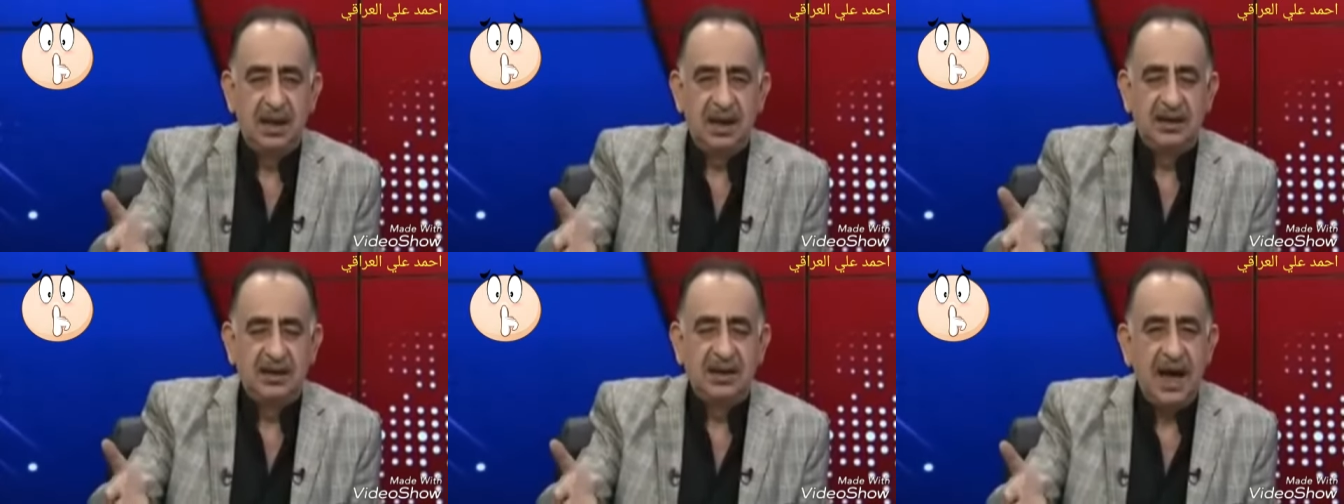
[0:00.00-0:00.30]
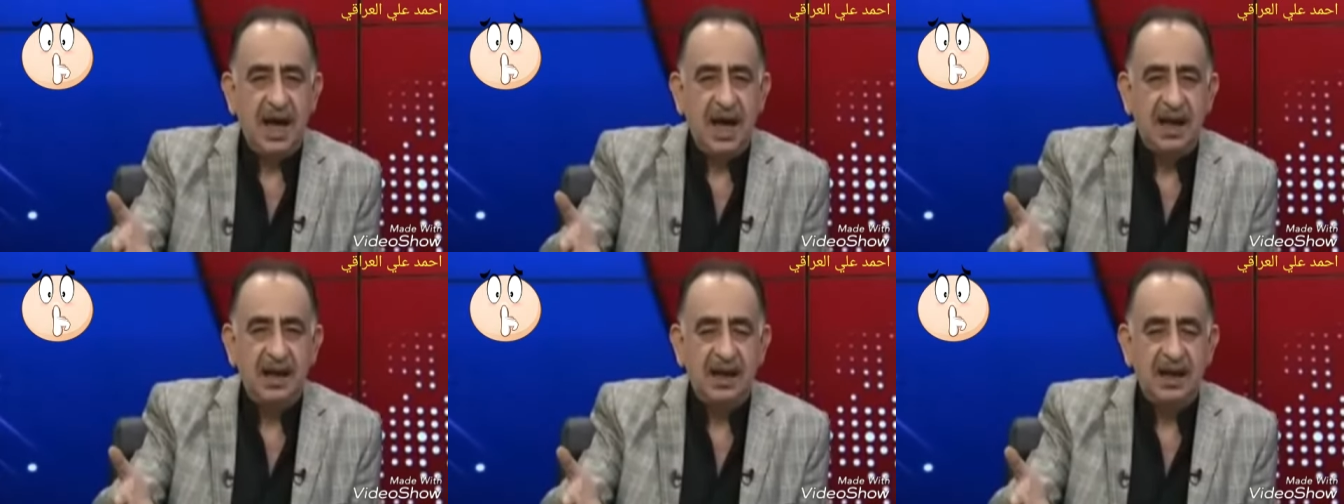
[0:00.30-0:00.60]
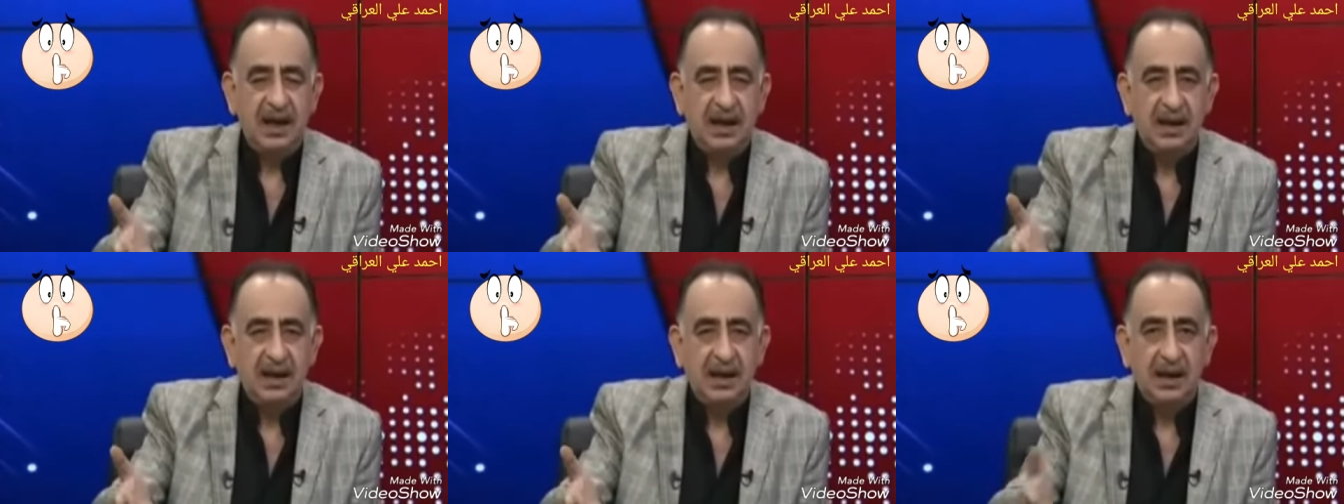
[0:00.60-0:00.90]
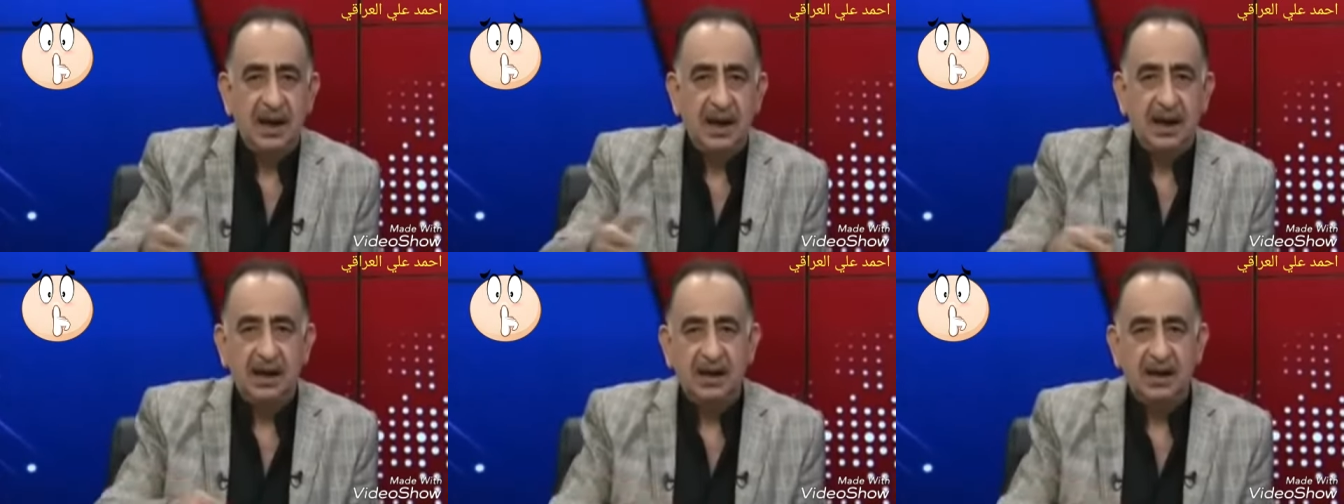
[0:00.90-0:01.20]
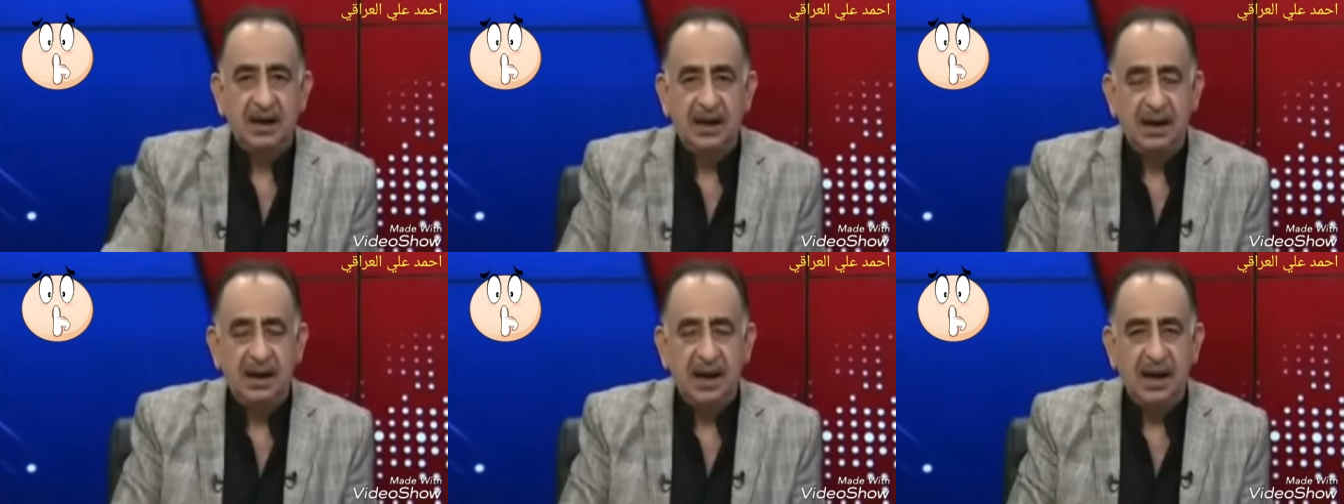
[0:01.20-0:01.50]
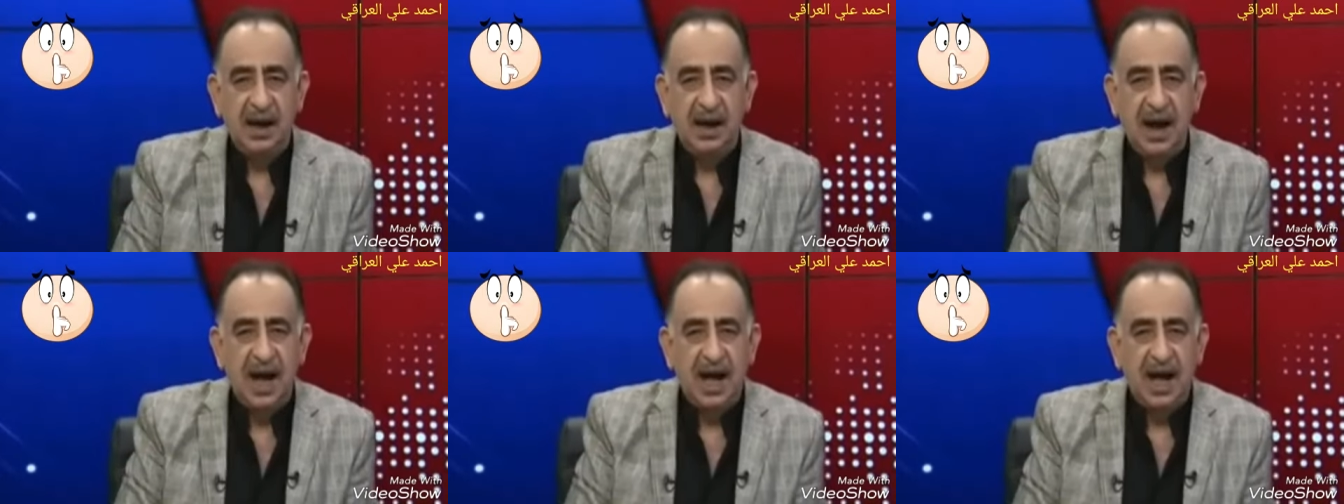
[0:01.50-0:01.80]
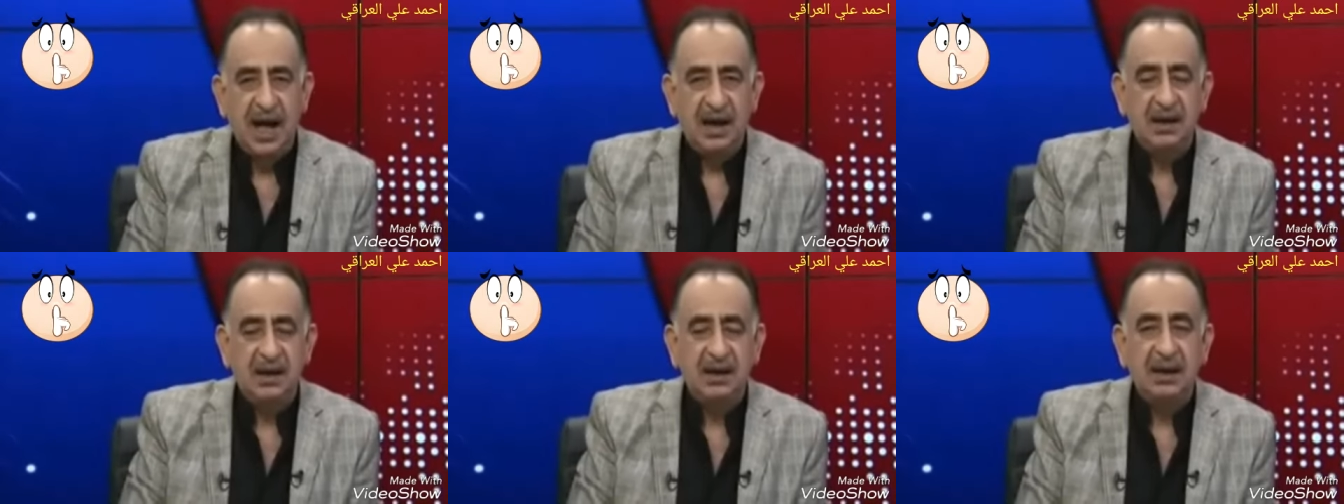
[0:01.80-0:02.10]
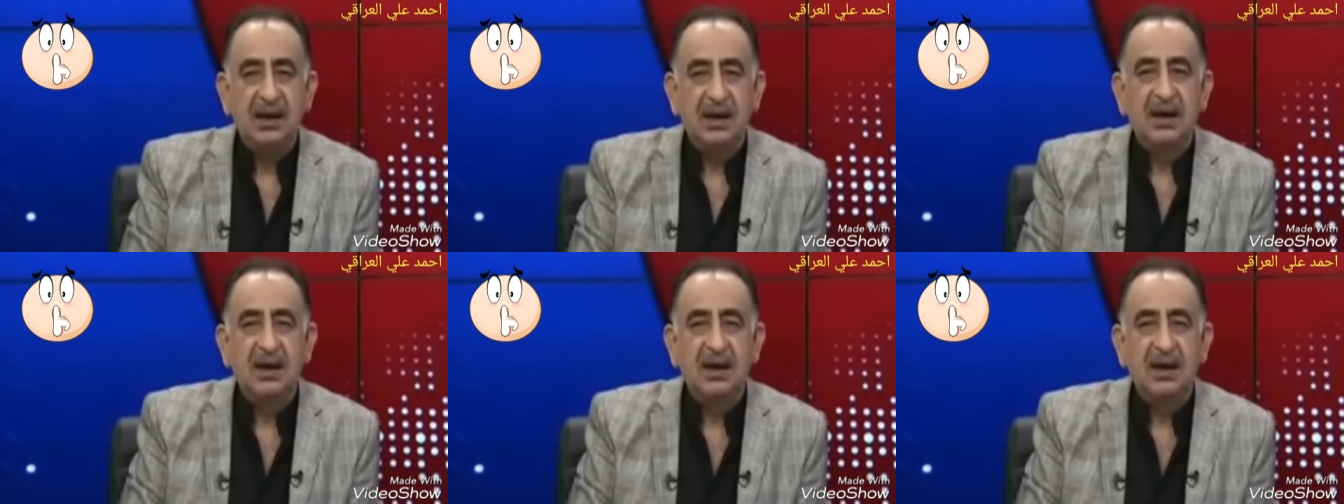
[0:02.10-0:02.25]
دياله الآن